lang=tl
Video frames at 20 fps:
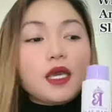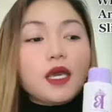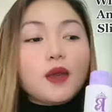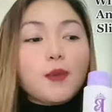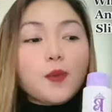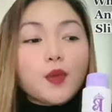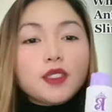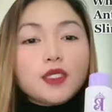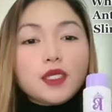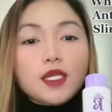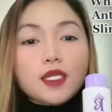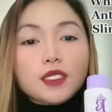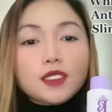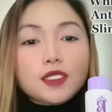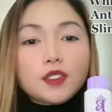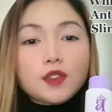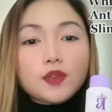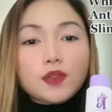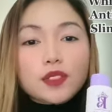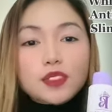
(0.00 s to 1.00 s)
Pwede natin
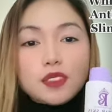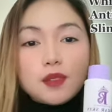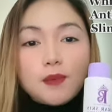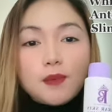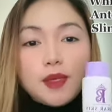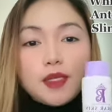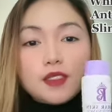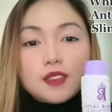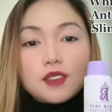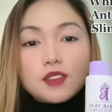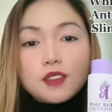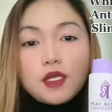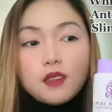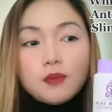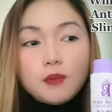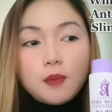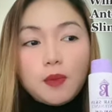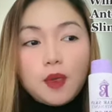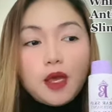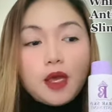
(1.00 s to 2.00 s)
itong isabay sa
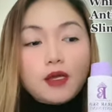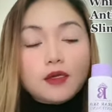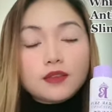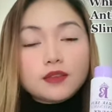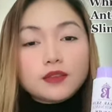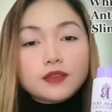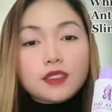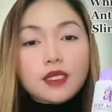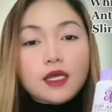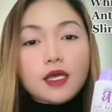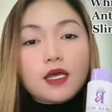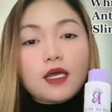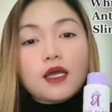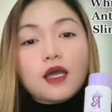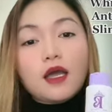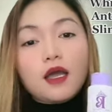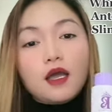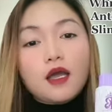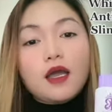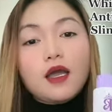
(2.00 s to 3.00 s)
sunblock na
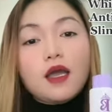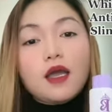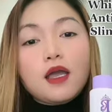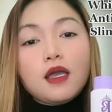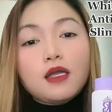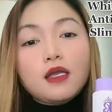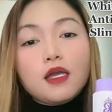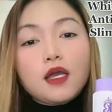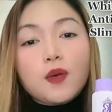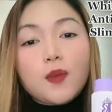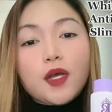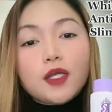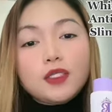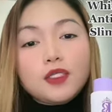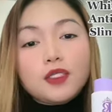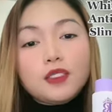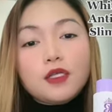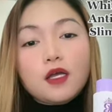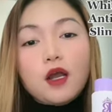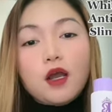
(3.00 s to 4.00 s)
gawa
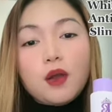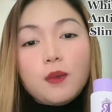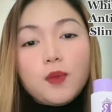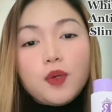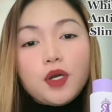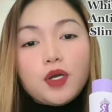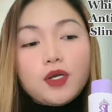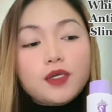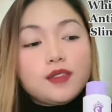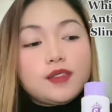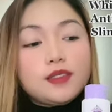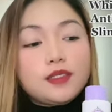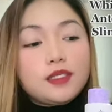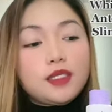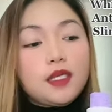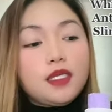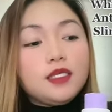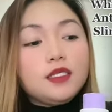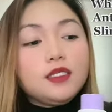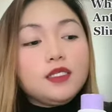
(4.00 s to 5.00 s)
din ng abrar
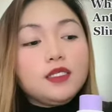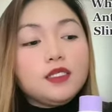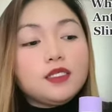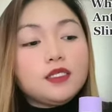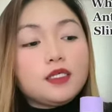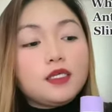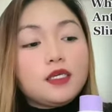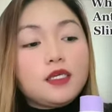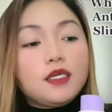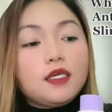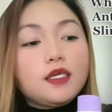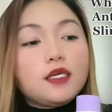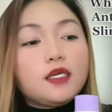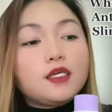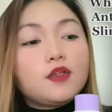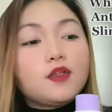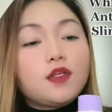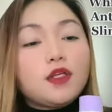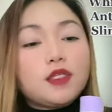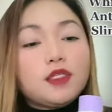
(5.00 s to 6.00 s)
skin.
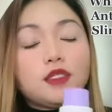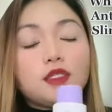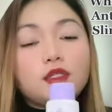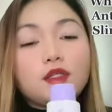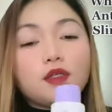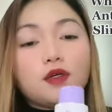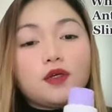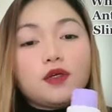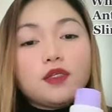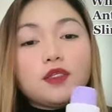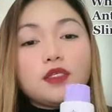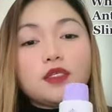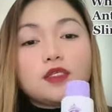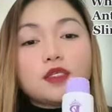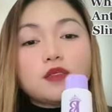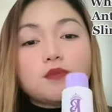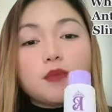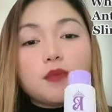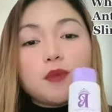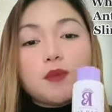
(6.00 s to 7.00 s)
Katulad nito, this
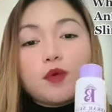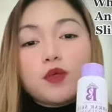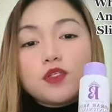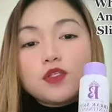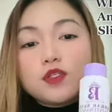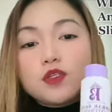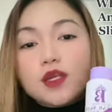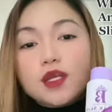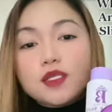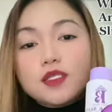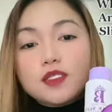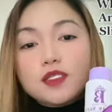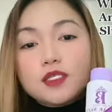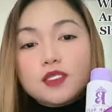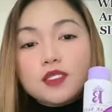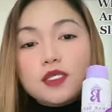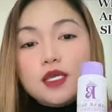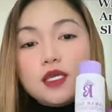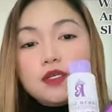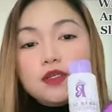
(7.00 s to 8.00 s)
is my
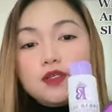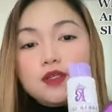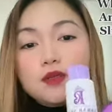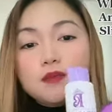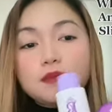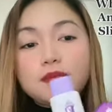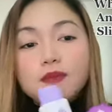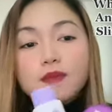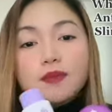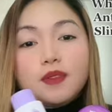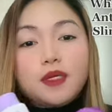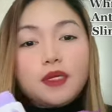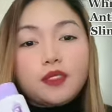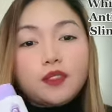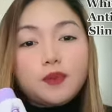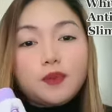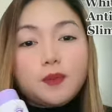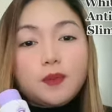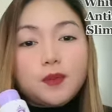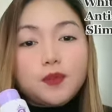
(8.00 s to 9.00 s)
moisturizing day cream.
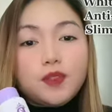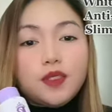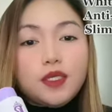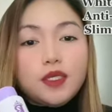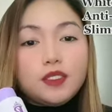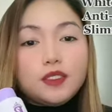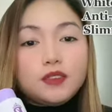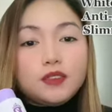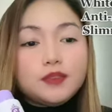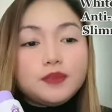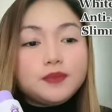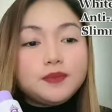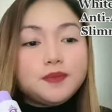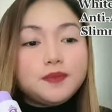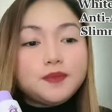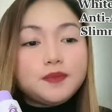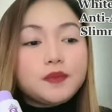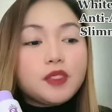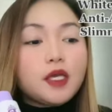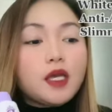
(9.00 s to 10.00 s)
Ito po yan.
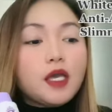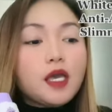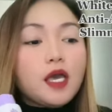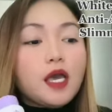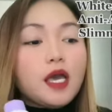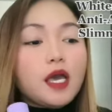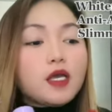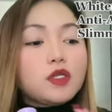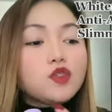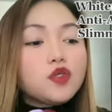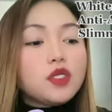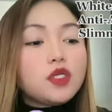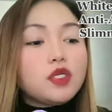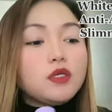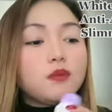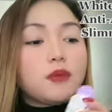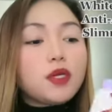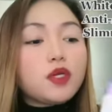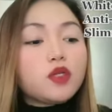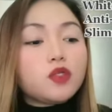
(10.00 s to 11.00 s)
Actually,
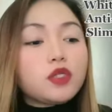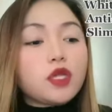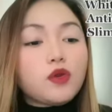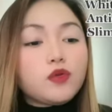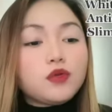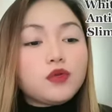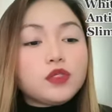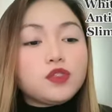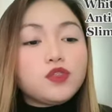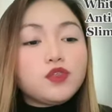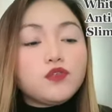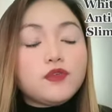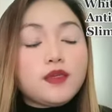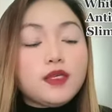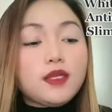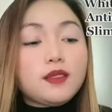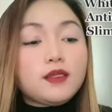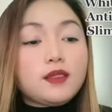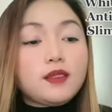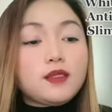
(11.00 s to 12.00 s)
meron tayong
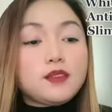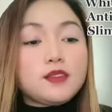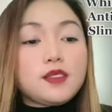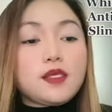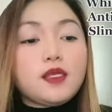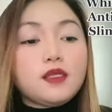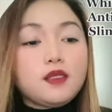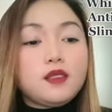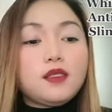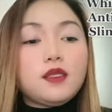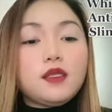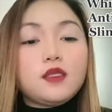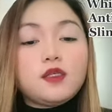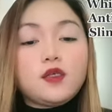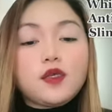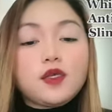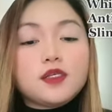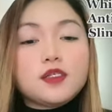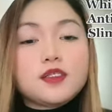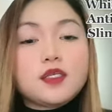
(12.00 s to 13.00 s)
rejuvenating set. Ito
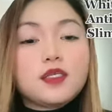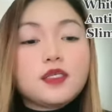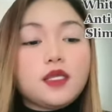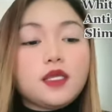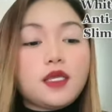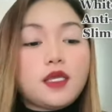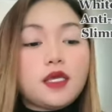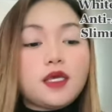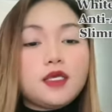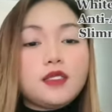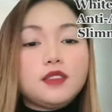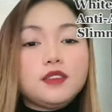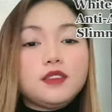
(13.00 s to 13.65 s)
yung set na yan